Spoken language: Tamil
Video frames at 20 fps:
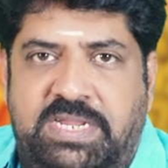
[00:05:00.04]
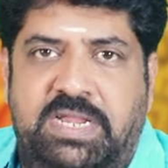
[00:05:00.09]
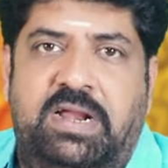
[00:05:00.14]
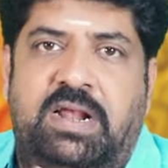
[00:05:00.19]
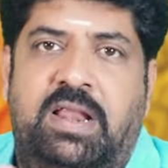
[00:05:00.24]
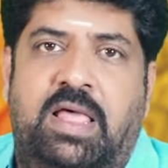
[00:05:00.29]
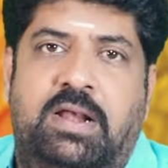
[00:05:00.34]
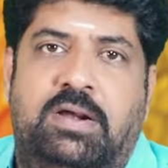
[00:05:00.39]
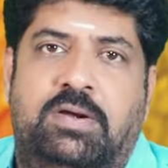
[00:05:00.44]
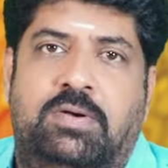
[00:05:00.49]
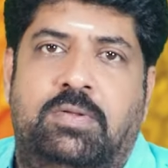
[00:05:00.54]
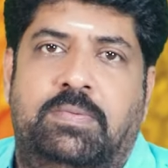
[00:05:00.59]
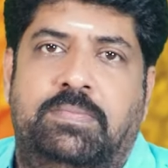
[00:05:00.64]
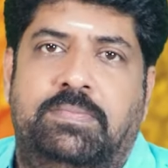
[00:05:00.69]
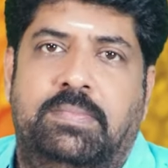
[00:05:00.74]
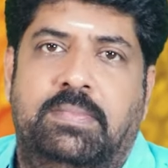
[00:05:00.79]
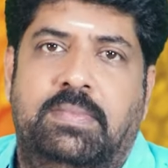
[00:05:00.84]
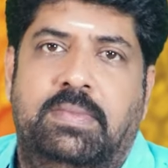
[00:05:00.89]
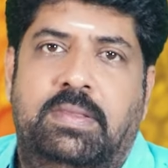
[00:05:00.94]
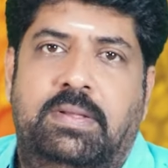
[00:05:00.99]
விஷயங்களாக இருக்கட்டும்
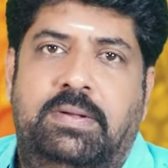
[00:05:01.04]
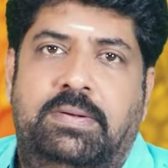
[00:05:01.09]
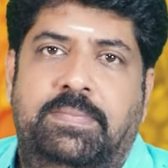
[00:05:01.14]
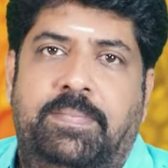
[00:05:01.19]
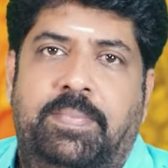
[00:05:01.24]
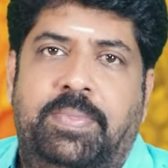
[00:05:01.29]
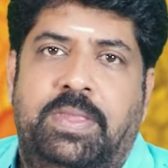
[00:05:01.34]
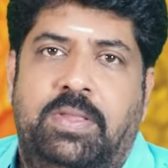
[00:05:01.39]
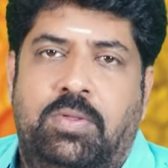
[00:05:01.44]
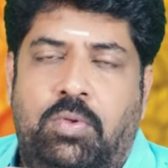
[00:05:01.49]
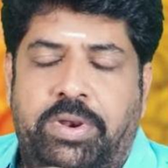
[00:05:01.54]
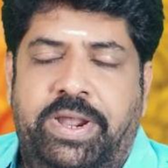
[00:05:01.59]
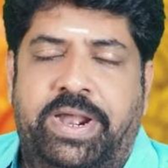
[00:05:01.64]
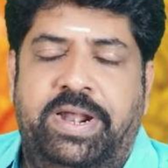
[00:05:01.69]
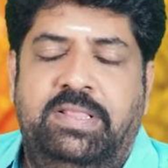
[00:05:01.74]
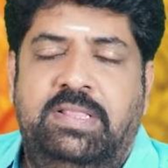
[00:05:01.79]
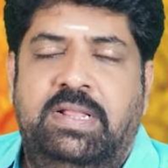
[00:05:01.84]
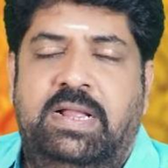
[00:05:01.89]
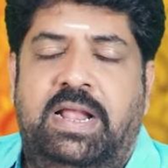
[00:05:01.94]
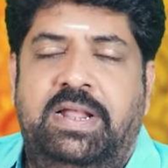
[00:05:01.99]
ஒரு
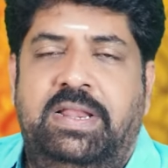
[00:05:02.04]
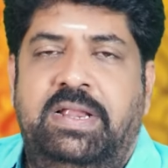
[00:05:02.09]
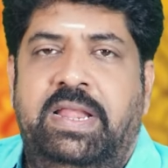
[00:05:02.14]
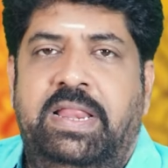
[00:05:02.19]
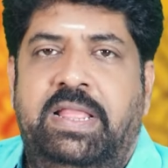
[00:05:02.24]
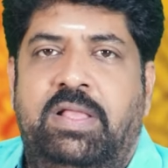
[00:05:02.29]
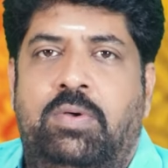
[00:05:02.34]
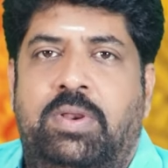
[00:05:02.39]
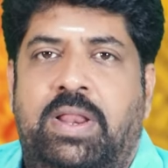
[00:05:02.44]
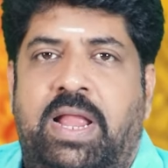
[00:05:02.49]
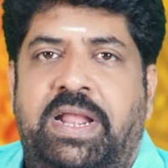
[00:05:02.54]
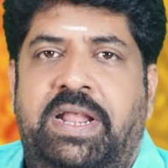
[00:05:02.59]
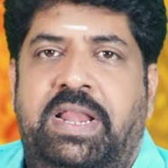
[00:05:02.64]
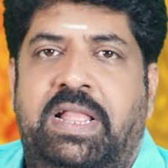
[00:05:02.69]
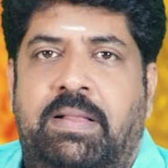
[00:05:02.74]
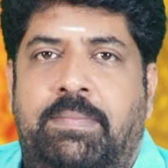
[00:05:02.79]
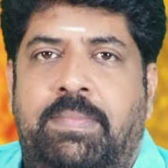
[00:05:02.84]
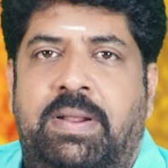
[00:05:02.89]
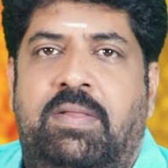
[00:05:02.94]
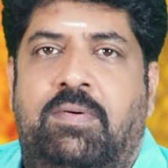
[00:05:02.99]
எடுத்துக்காட்டுக்கு நீங்கள் ஒரு ஐடி
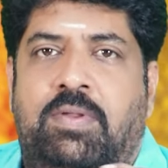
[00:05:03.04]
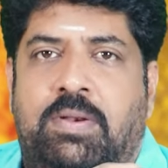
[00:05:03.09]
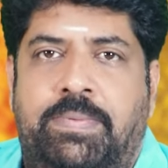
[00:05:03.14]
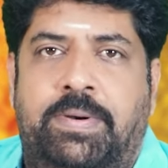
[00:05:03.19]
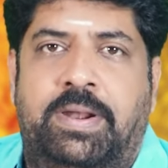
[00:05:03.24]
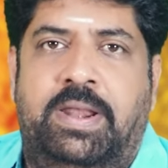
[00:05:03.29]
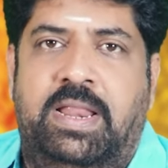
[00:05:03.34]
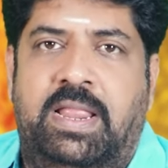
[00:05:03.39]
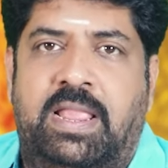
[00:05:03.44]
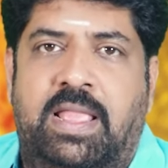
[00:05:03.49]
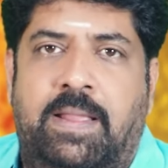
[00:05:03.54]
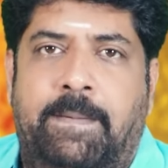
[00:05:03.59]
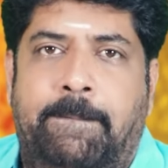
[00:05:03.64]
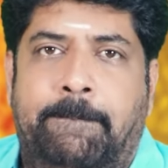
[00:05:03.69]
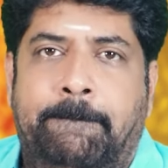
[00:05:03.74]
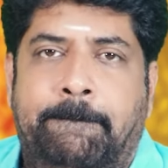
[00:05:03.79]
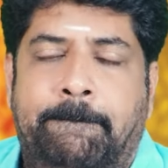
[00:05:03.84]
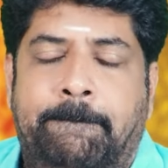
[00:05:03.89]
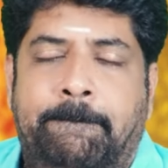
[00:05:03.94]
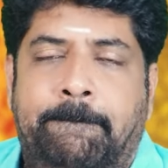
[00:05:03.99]
கம்பெனியில் ஒர்க் பண்ணுறீங்க
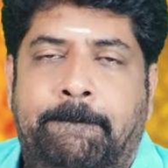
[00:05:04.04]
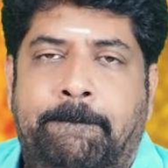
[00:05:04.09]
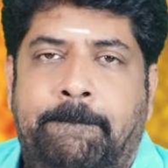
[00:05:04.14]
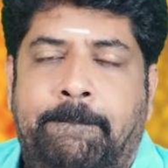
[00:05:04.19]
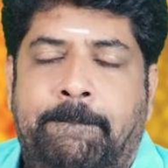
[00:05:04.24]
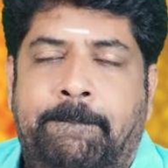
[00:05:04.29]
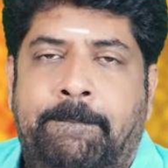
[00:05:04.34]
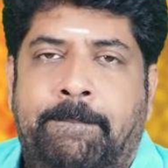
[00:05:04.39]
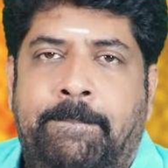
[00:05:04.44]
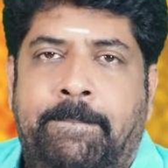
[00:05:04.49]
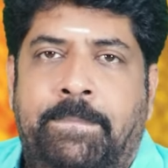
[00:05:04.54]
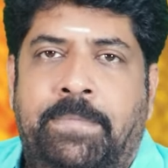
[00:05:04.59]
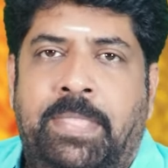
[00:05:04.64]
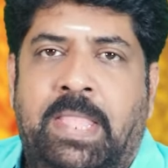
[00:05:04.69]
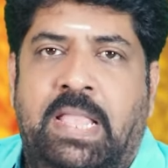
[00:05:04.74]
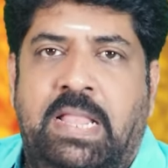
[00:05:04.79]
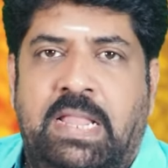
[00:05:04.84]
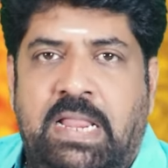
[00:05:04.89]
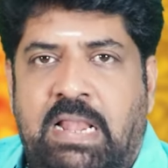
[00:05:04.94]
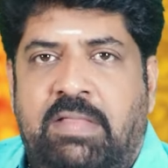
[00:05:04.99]

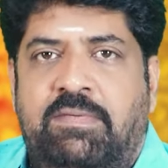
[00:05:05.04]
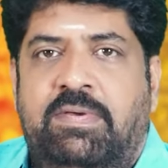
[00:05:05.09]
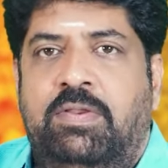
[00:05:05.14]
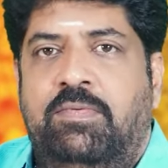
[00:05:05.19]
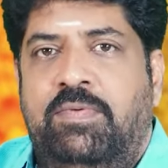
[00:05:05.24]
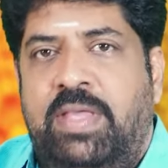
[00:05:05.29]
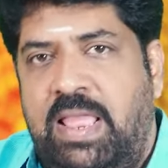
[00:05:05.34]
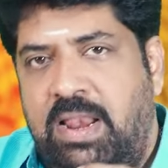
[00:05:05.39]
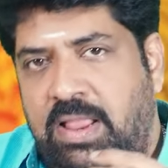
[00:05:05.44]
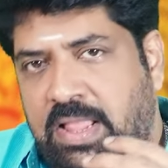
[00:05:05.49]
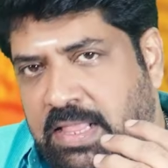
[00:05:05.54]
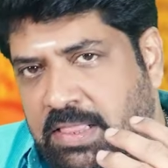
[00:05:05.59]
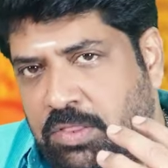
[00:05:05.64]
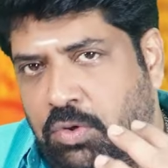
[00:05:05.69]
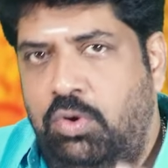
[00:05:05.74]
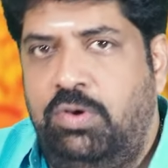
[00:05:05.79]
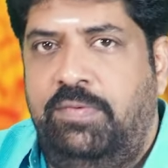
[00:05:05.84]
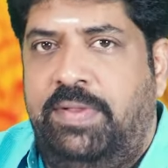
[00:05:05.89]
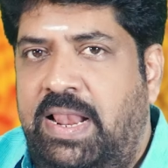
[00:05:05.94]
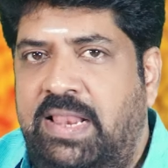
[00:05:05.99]
இல்லை வேறு வேறு எந்த
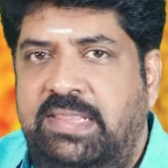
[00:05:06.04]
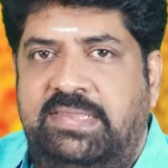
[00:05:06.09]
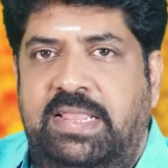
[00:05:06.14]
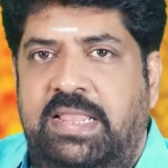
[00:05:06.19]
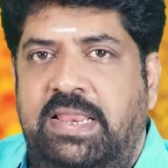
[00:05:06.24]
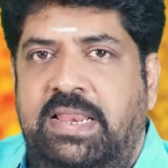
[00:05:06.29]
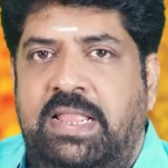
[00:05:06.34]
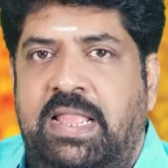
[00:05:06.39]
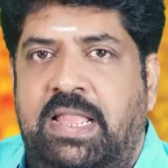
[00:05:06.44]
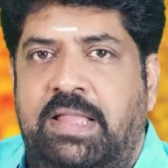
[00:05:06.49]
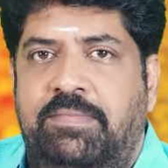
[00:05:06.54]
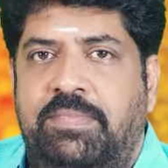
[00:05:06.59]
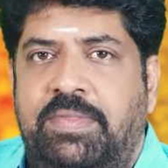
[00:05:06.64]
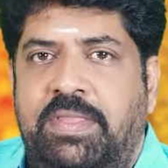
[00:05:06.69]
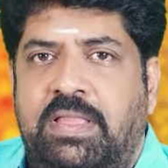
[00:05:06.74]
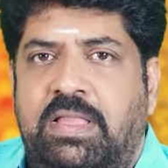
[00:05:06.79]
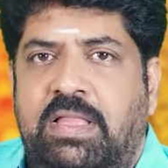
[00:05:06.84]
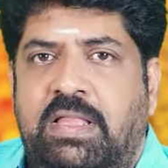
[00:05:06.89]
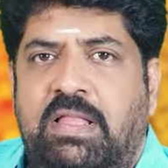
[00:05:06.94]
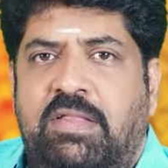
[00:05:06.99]
ஒரு வேலை செய்கிறீங்க
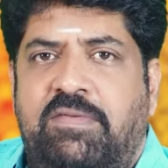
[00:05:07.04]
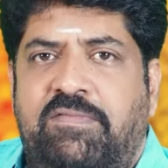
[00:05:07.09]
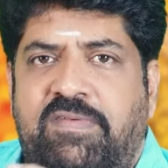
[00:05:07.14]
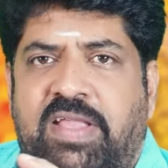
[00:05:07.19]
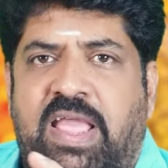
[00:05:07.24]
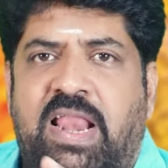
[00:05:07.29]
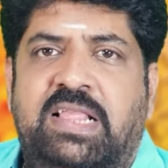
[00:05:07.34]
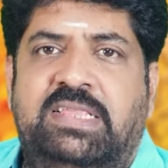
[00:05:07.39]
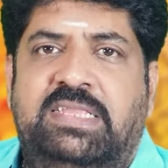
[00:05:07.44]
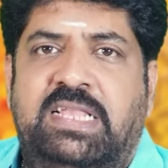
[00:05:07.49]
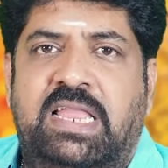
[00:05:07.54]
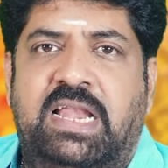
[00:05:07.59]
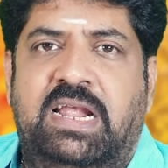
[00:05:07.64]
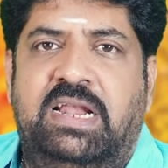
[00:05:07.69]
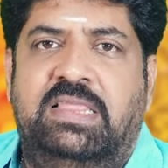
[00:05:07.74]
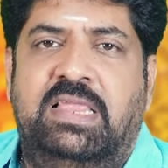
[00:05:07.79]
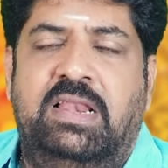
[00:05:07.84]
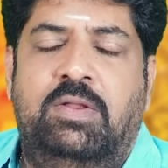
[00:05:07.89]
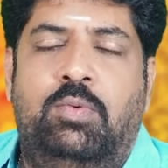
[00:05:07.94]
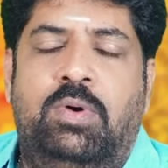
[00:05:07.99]
வேலை செய்கிற
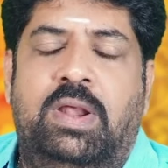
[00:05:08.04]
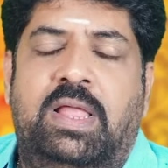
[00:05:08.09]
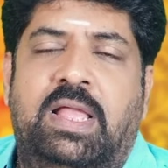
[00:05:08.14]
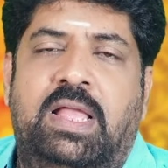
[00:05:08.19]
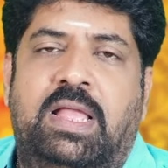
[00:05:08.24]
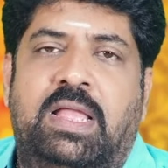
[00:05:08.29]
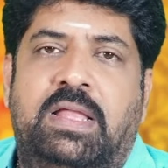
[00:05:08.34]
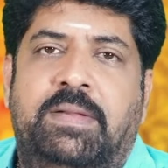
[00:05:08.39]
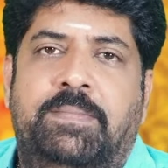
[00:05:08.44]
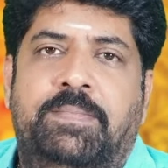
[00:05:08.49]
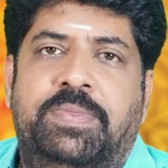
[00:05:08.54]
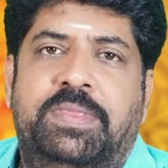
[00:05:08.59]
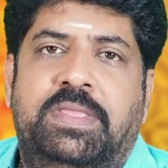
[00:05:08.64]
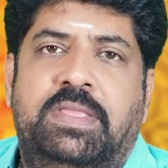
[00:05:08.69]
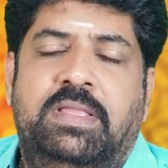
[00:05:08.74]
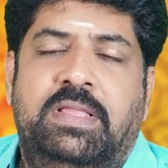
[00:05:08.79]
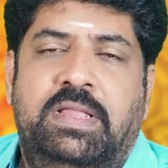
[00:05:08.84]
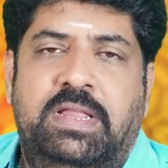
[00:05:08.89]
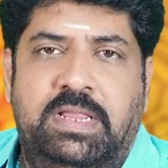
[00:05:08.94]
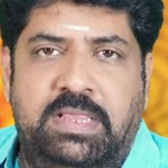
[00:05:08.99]
இடத்துல உங்களை
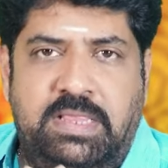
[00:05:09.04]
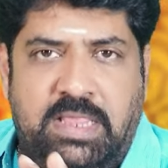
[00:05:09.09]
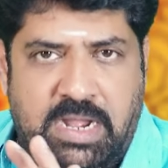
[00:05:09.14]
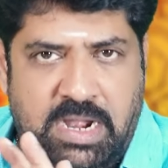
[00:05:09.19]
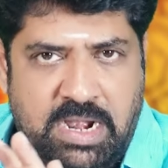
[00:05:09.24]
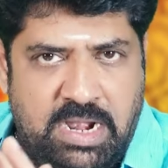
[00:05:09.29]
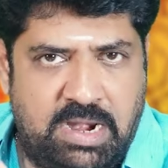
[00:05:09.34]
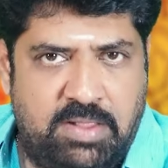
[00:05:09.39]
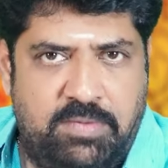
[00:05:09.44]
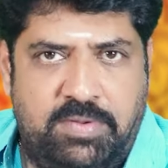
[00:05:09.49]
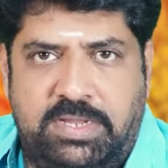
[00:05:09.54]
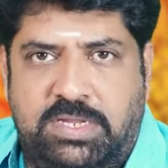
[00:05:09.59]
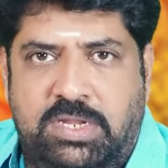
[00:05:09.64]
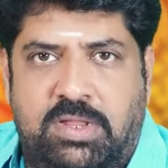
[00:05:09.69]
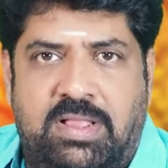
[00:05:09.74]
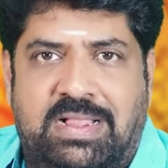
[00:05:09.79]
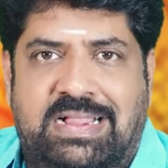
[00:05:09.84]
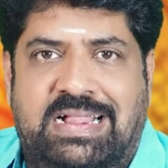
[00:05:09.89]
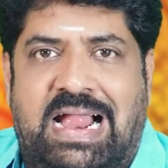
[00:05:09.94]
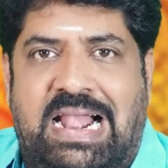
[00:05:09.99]
இந்த ரெண்டரை
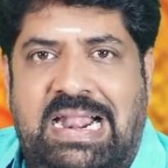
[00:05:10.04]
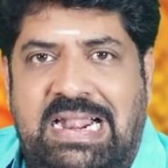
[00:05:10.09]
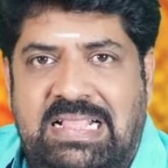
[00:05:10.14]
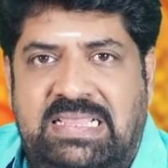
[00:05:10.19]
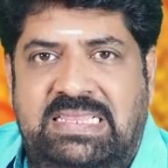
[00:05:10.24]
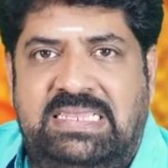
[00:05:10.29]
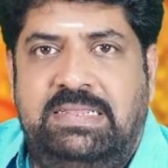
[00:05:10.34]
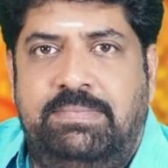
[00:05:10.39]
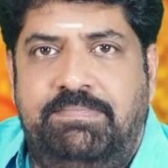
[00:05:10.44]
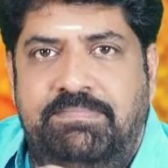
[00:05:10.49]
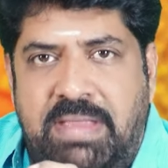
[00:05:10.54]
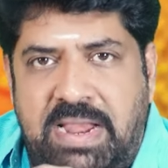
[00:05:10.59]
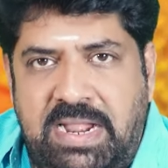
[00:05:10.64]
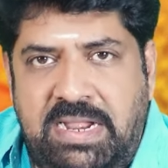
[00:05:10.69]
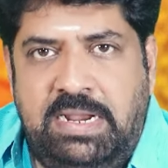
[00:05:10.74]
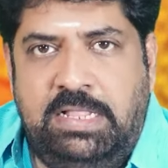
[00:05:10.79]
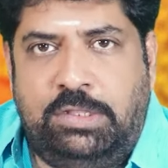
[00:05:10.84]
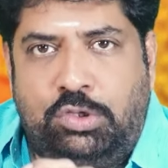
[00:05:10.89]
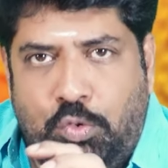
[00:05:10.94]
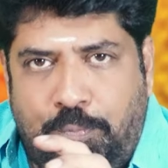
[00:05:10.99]
வருஷம் கடித்து
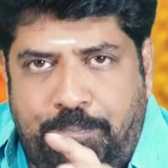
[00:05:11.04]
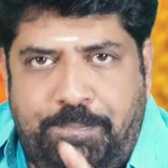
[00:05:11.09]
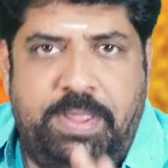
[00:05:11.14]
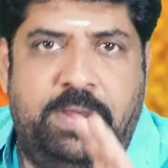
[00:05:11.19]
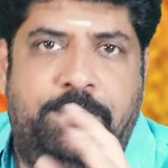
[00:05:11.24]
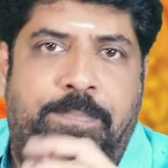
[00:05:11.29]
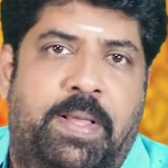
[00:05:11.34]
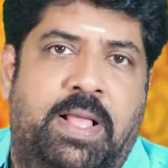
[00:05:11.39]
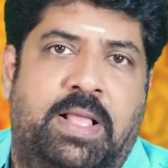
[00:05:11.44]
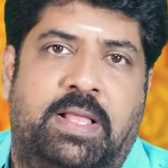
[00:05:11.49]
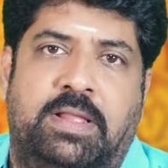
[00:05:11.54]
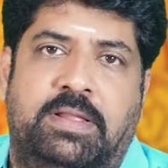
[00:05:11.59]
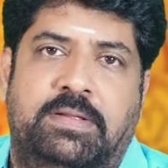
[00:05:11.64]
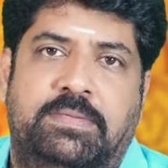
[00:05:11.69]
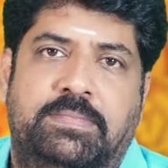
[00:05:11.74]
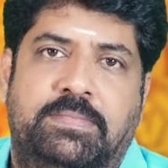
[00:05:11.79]
மென்று துப்பியிருப்பாங்க